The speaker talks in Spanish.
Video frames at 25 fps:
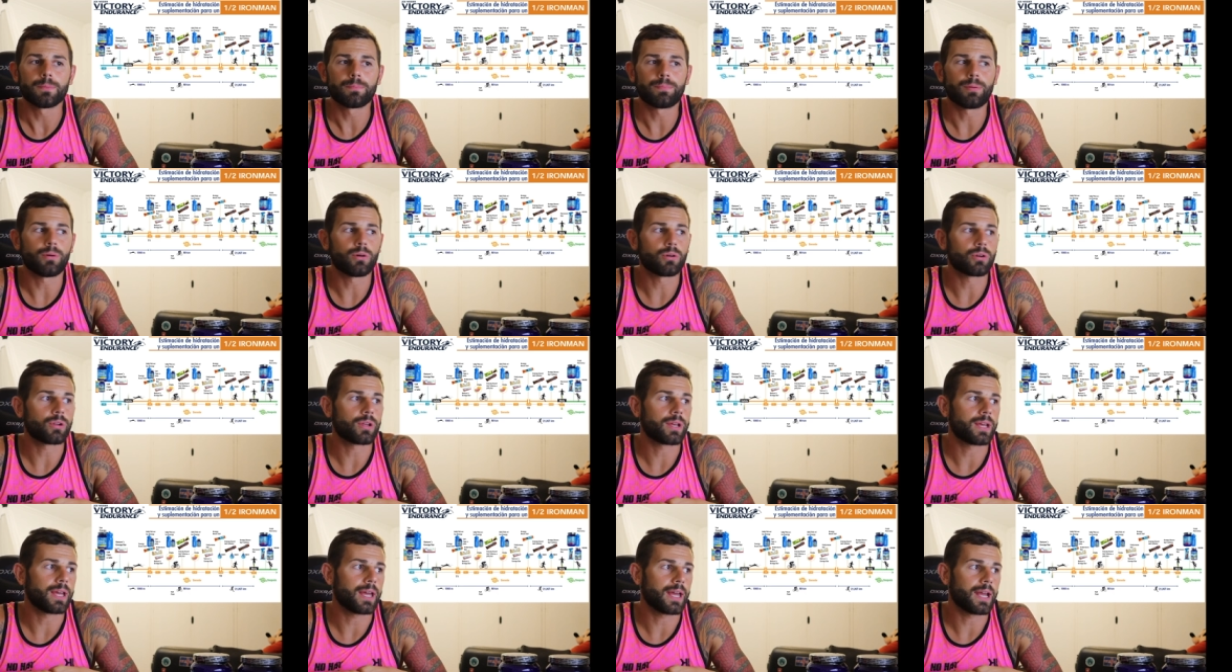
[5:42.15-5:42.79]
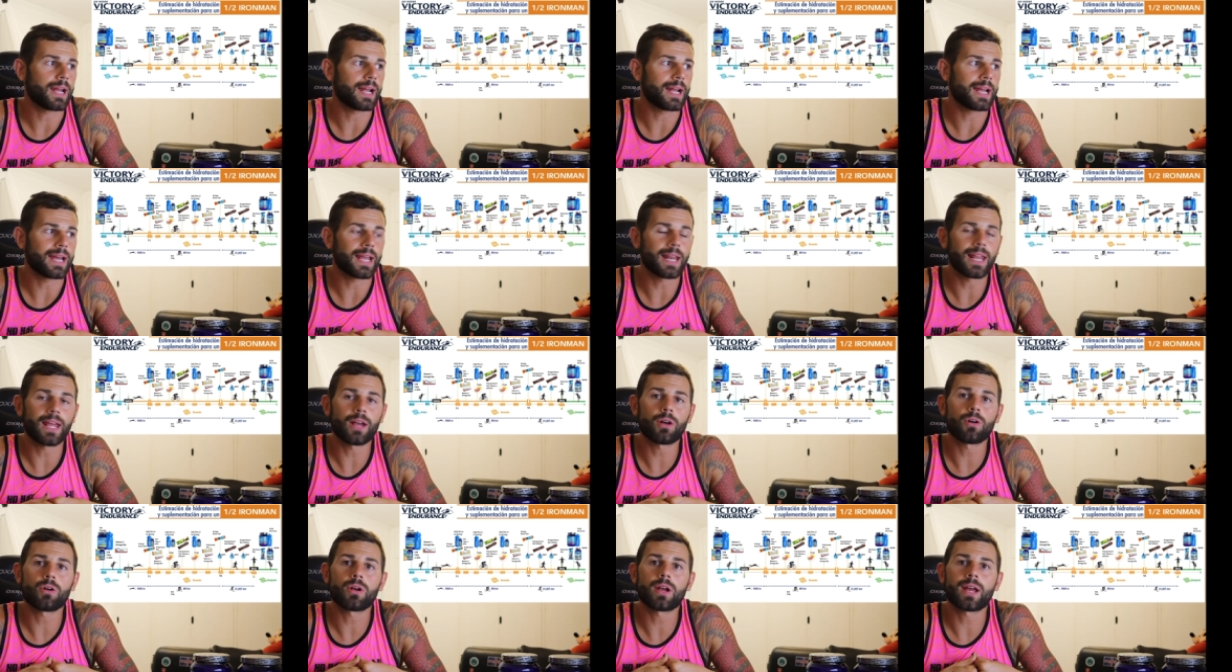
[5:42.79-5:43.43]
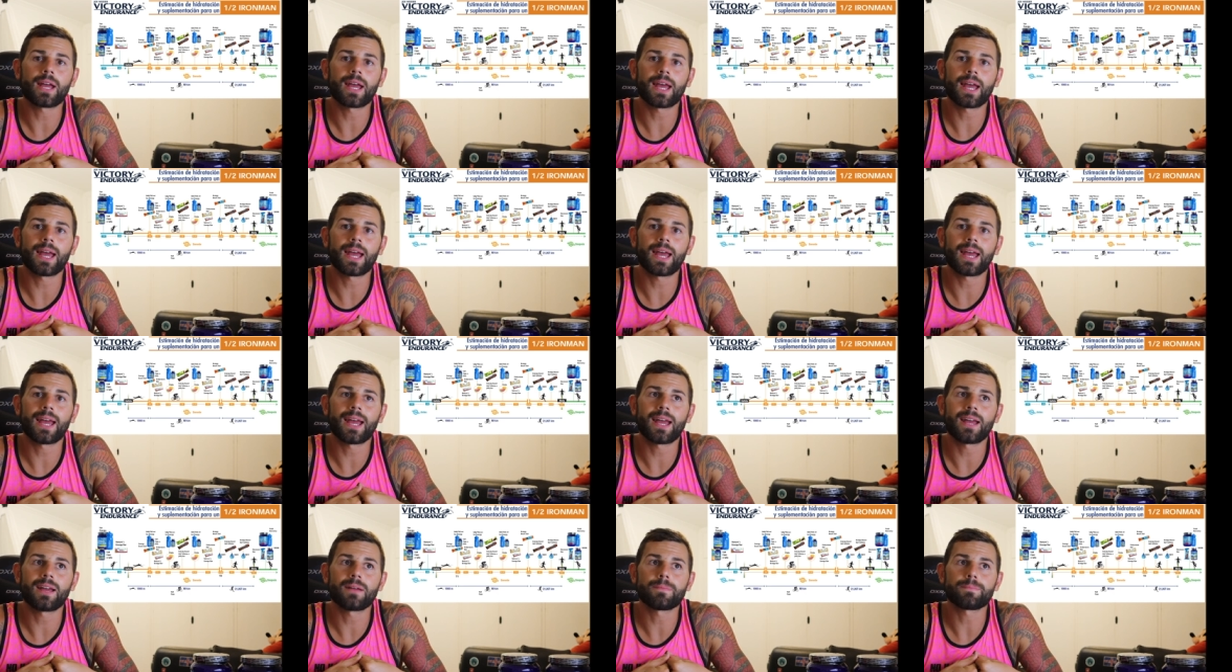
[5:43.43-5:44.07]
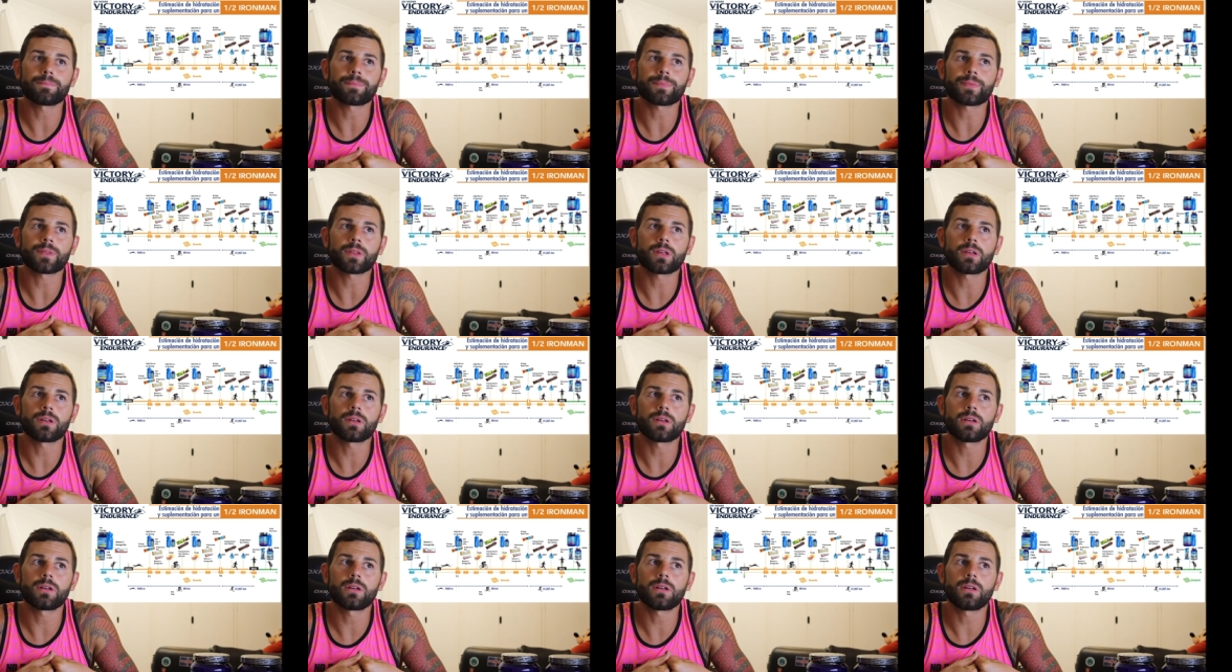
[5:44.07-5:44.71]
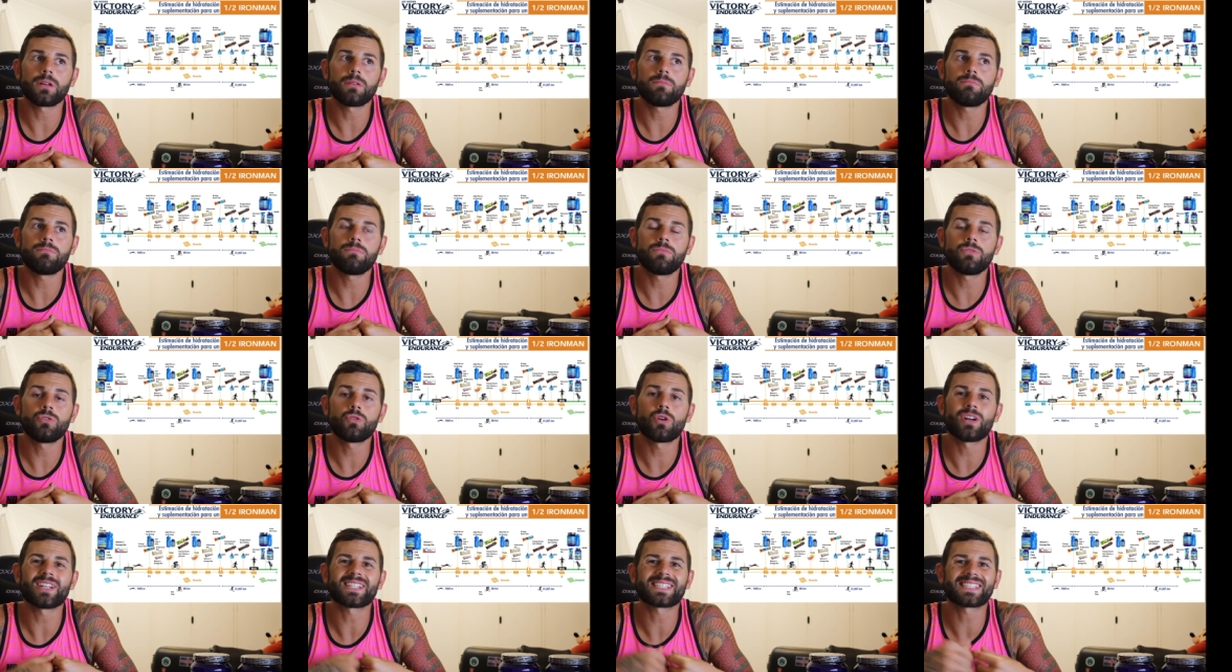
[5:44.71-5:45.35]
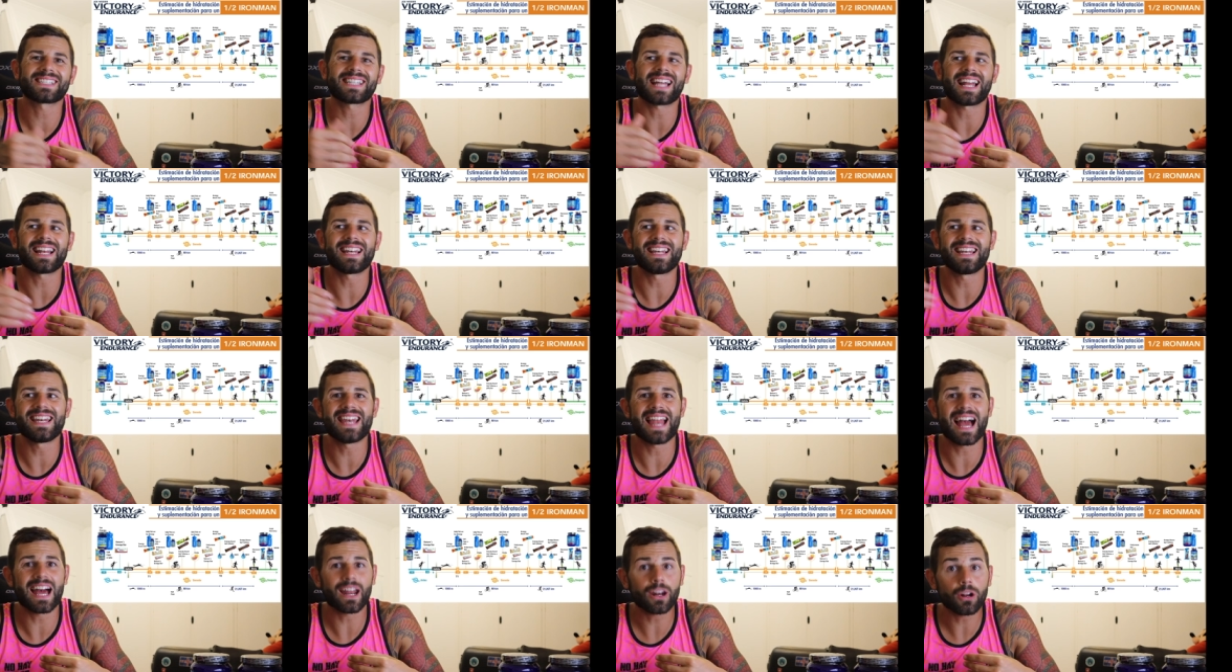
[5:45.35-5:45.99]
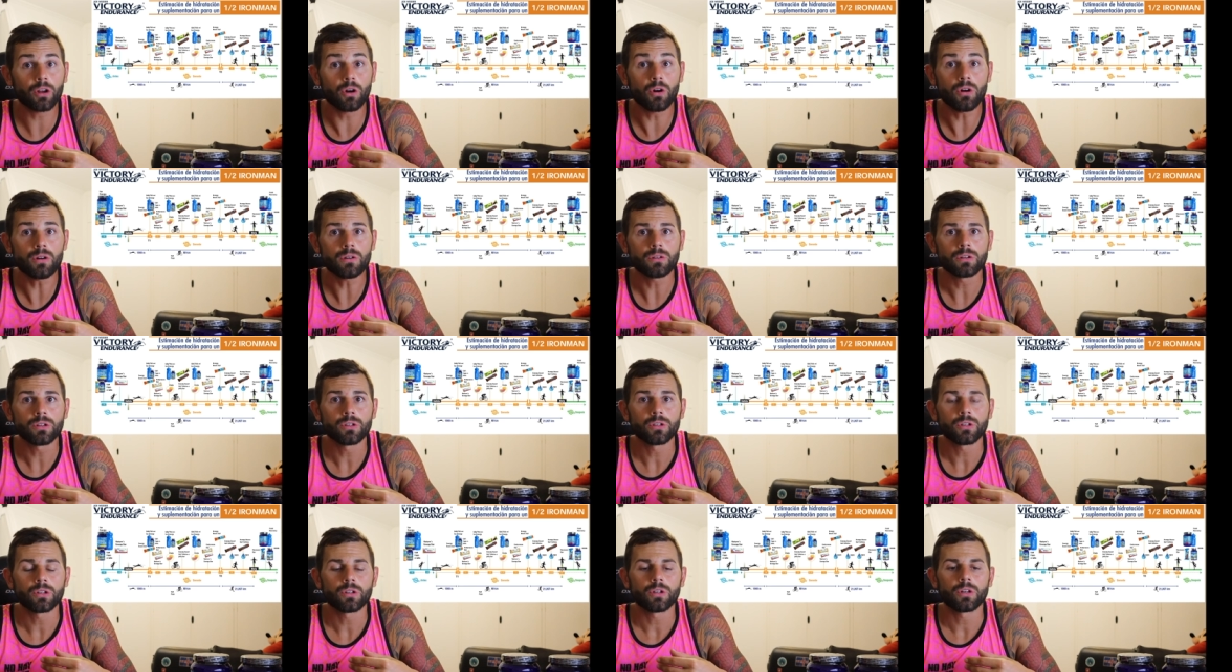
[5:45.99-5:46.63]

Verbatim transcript: porque creo que no es tan largo,